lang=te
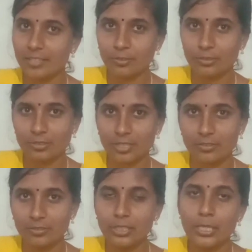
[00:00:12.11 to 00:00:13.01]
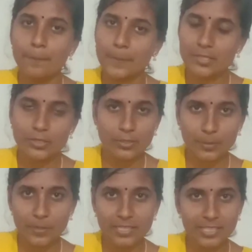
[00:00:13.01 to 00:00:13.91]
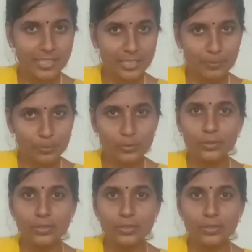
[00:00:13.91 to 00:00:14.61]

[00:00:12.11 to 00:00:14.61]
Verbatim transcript: అనుకుంటున్నాను ప్రస్తుతం అయితే నేను ఇప్పుడు